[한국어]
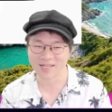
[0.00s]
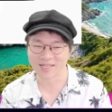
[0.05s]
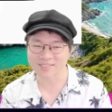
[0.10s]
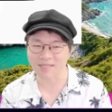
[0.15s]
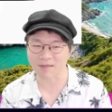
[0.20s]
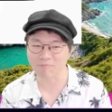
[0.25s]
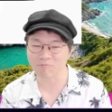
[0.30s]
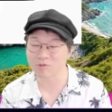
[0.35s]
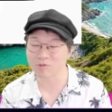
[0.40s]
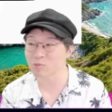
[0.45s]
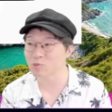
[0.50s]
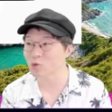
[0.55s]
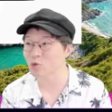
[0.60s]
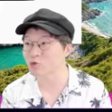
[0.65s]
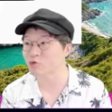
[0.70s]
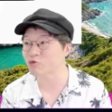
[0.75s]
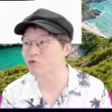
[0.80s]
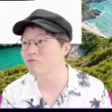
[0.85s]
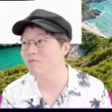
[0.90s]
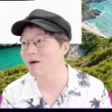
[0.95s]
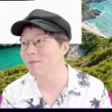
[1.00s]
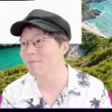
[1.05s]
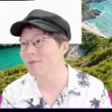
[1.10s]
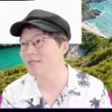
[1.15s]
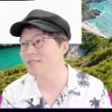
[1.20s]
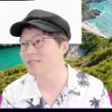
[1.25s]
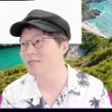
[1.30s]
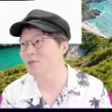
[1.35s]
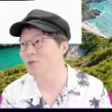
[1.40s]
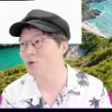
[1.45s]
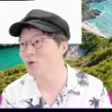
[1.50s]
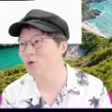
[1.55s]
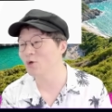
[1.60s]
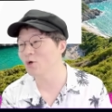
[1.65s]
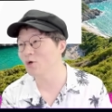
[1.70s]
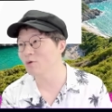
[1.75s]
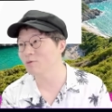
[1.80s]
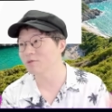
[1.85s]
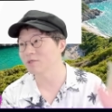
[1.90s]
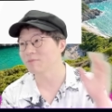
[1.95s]
30도 중반만
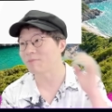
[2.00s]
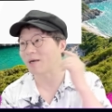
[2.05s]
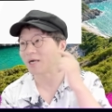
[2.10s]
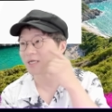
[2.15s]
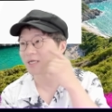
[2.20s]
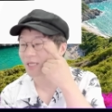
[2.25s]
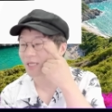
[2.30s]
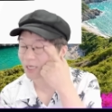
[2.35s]
돼도 그 밖에